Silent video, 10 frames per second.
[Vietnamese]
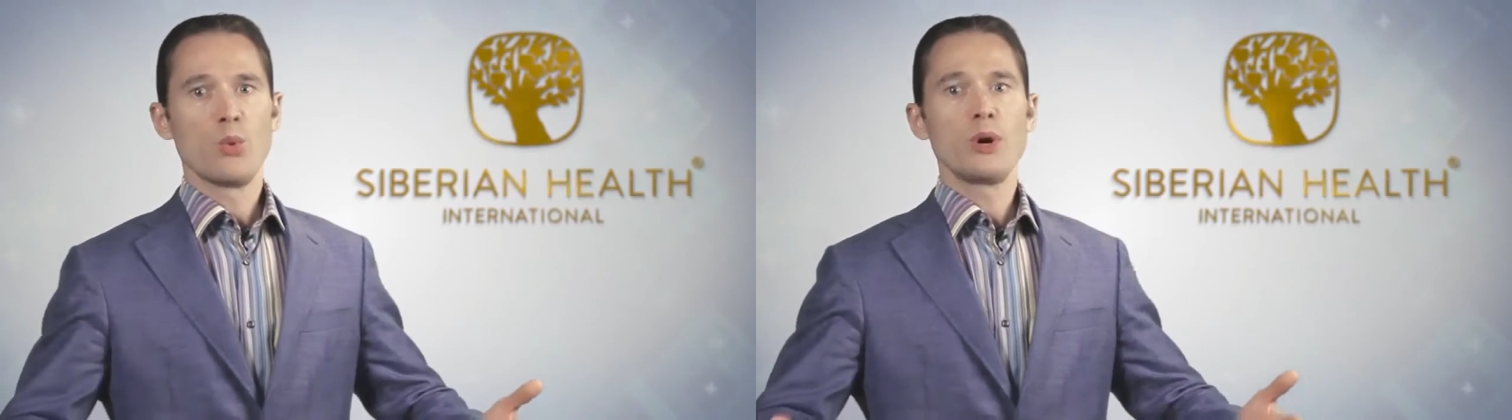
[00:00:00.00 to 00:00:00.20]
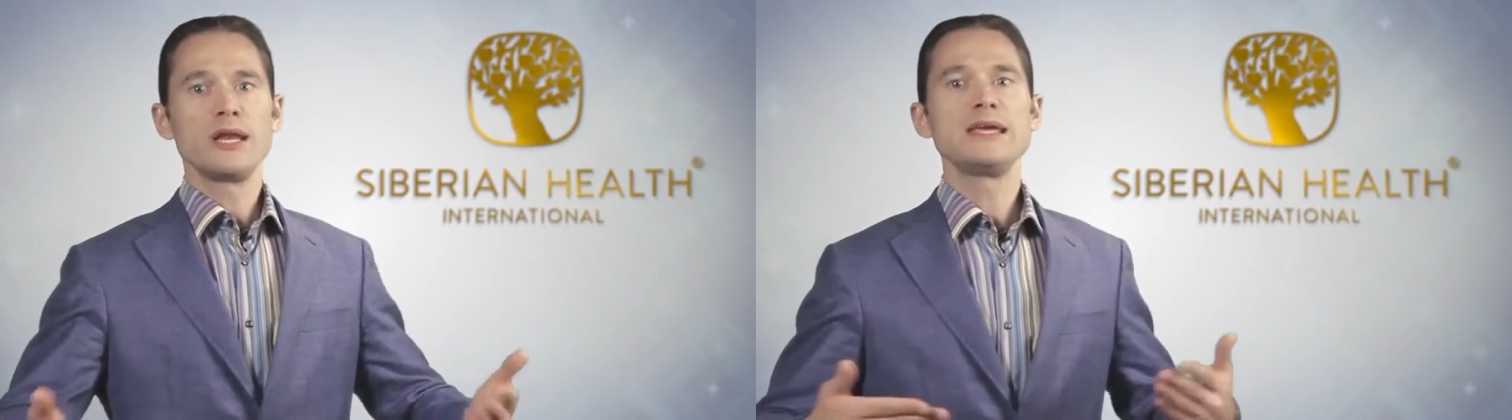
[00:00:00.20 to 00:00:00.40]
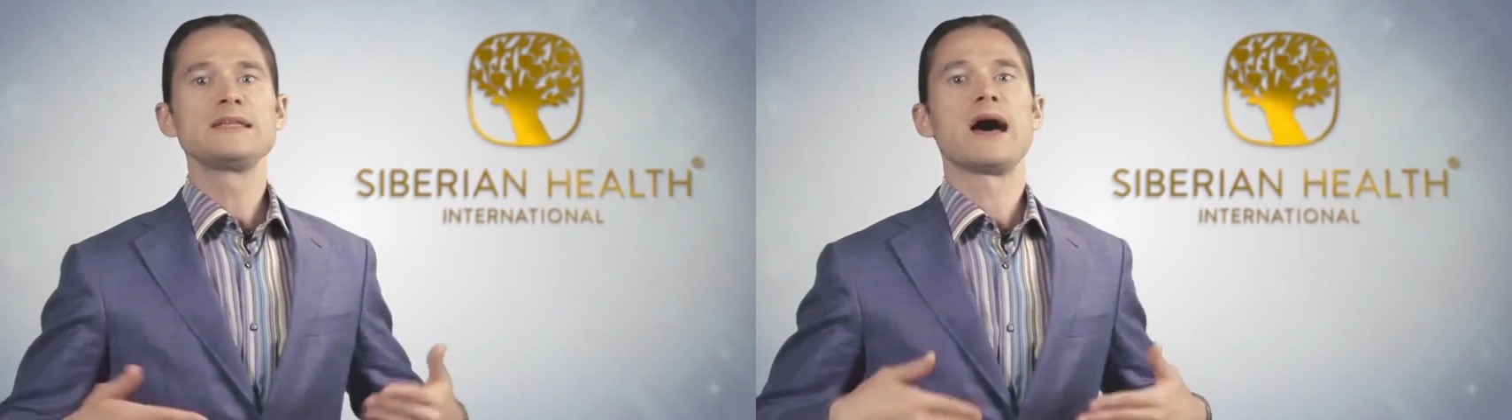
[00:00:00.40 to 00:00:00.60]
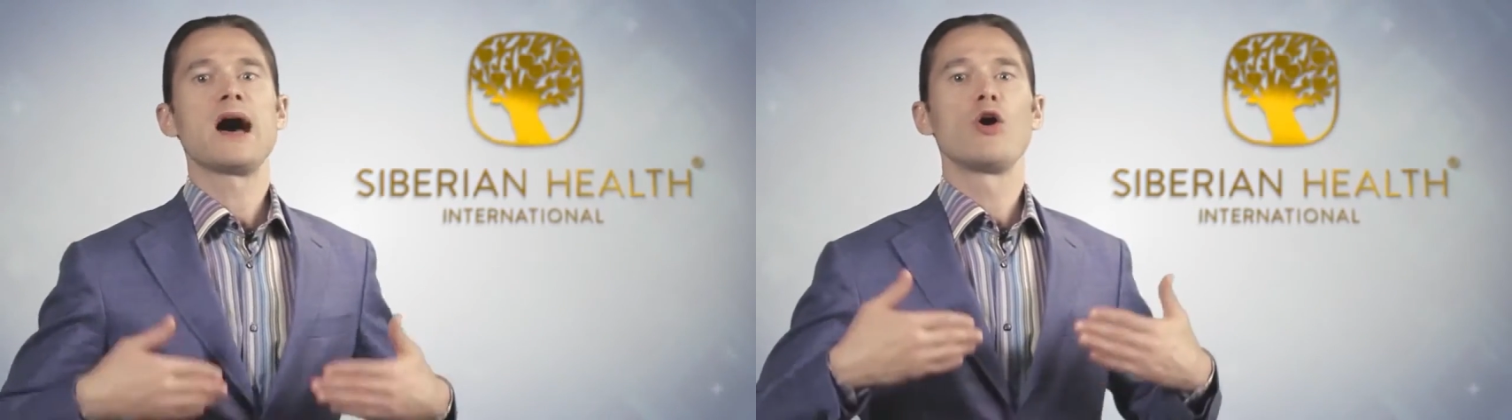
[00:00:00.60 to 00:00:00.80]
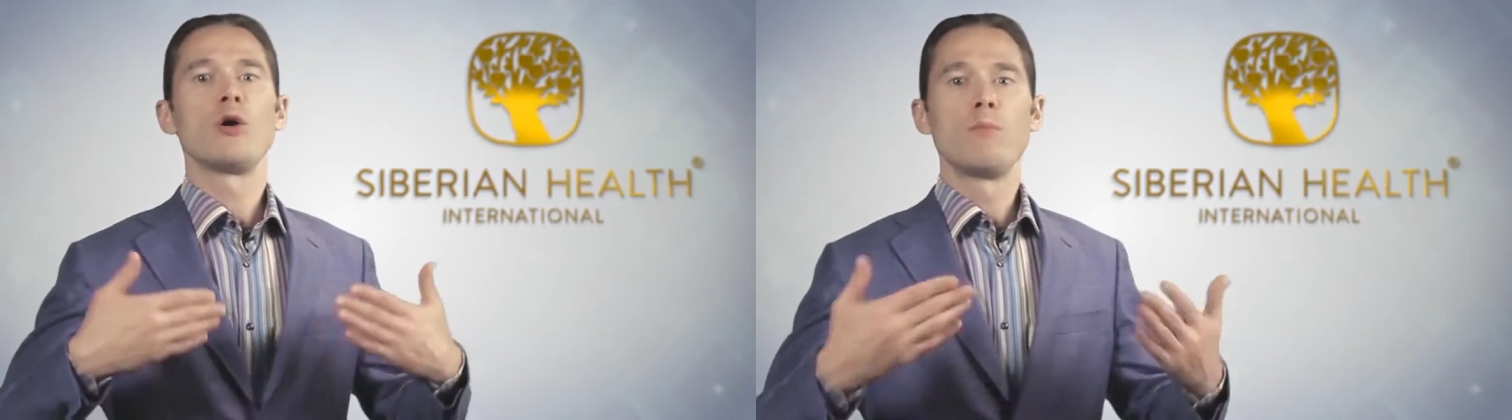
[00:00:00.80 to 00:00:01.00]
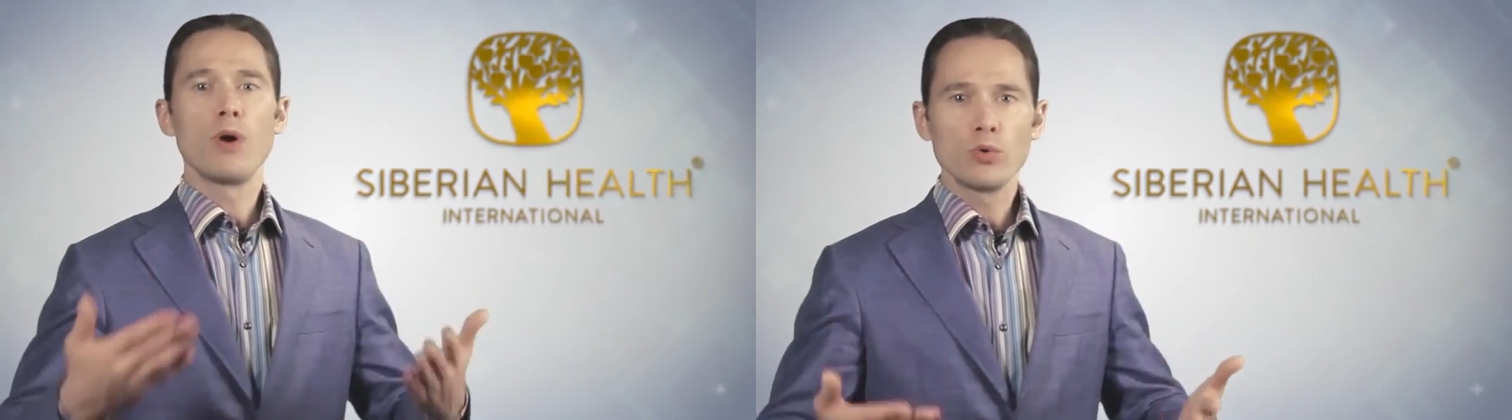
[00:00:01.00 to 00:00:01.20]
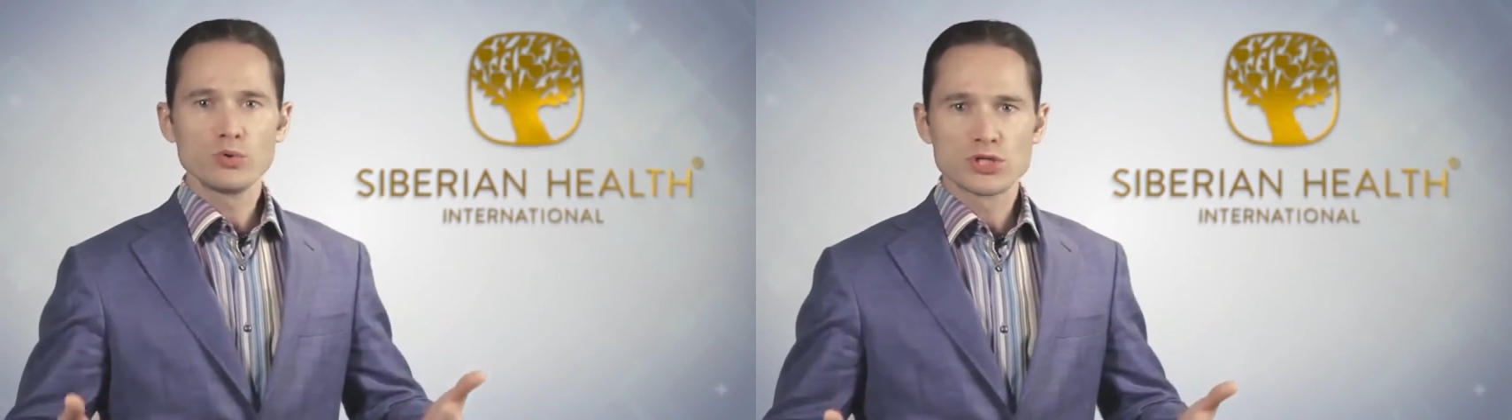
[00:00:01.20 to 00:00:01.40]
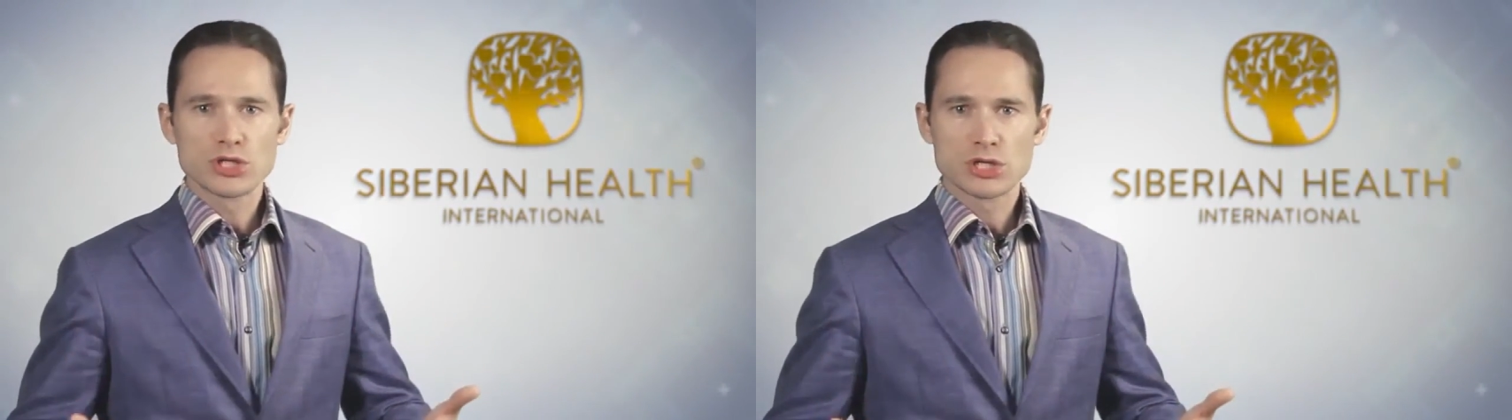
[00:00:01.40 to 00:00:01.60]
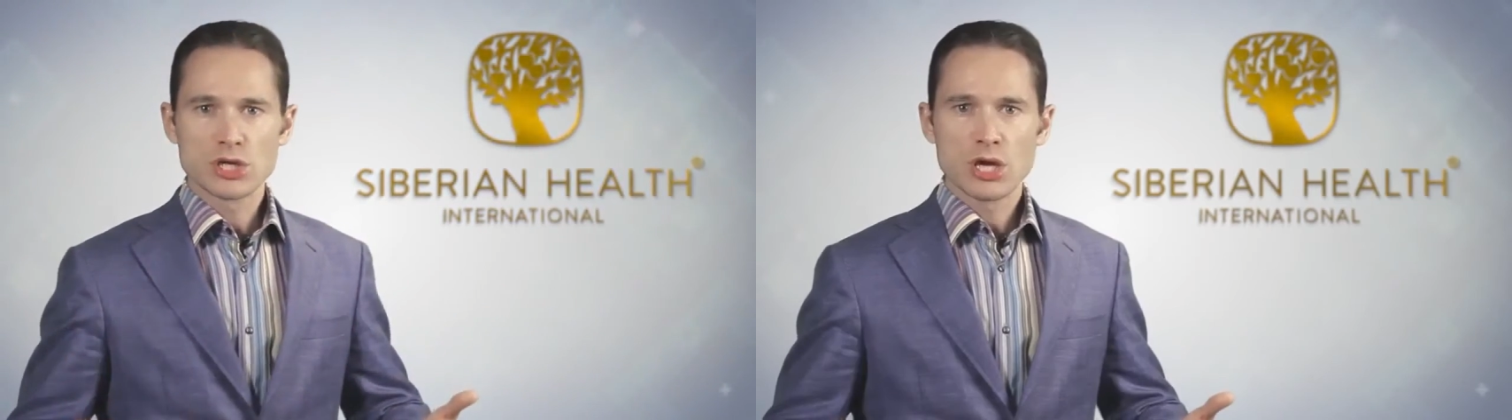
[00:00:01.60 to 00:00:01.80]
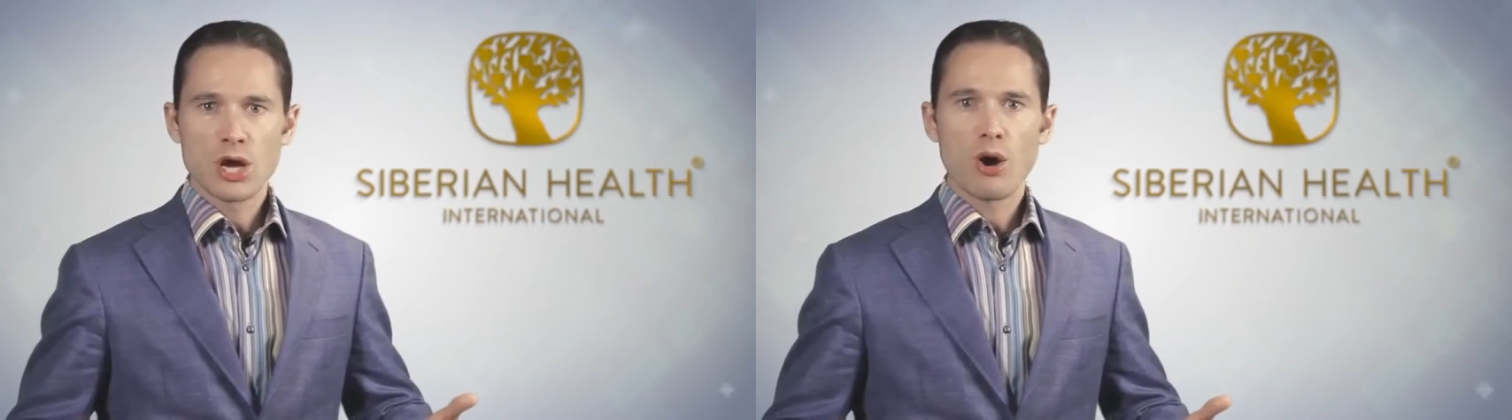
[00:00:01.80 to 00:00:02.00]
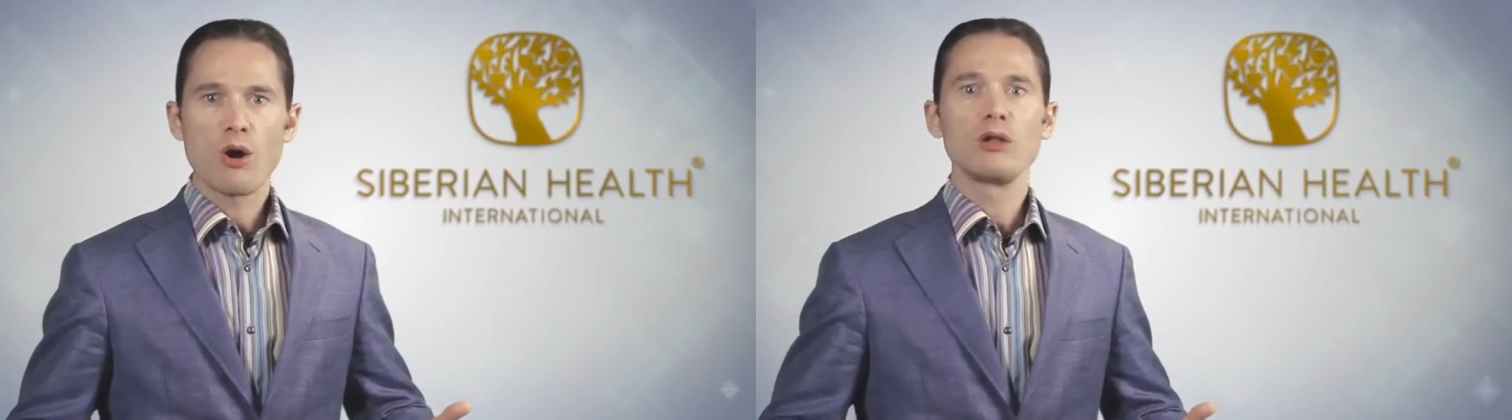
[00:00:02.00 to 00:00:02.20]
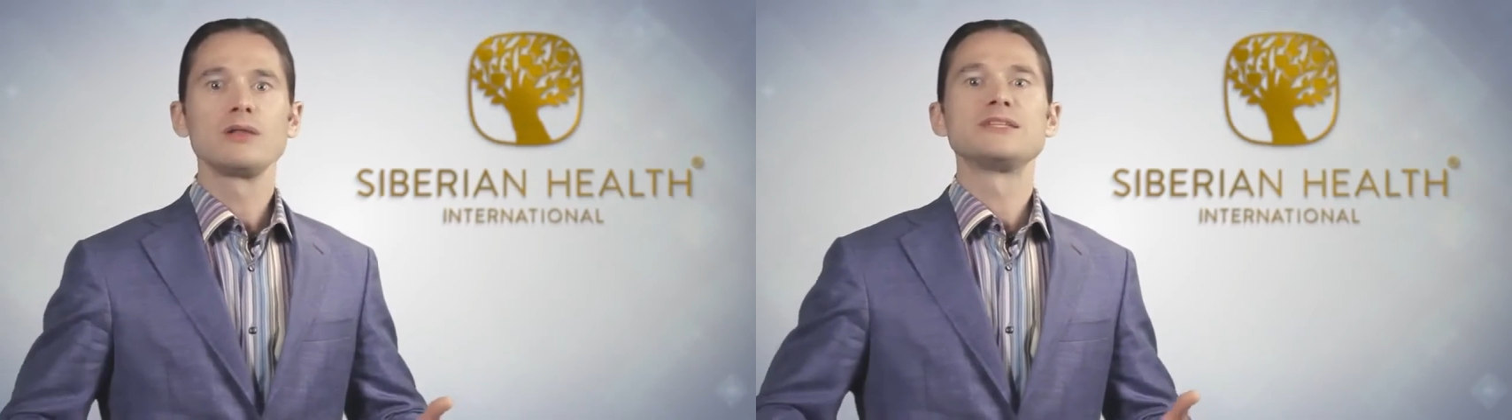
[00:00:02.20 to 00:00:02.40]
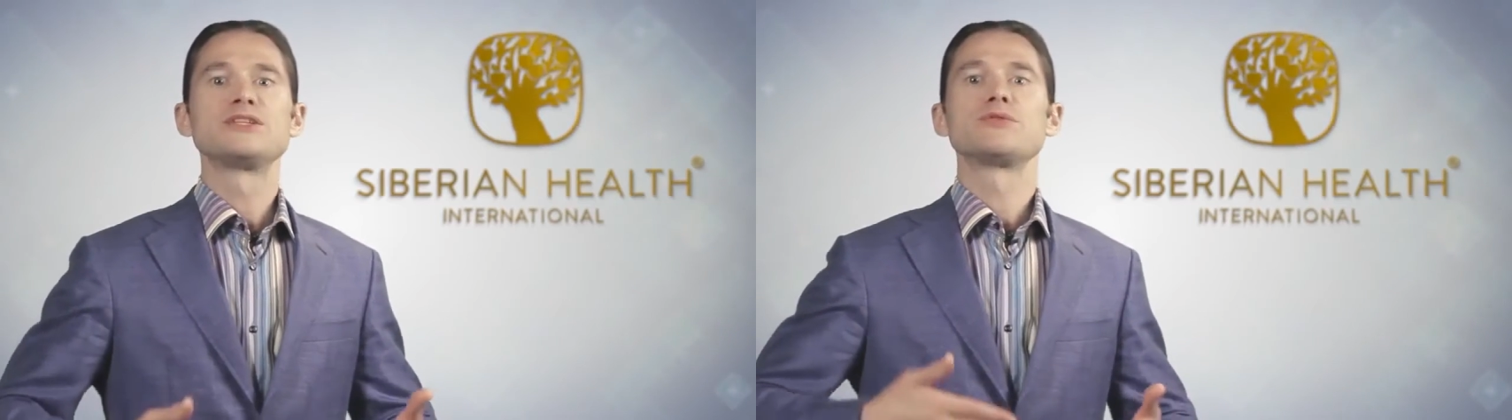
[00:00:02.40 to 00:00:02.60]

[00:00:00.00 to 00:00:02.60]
Chúng ta cần có xương để chịu đựng tải trọng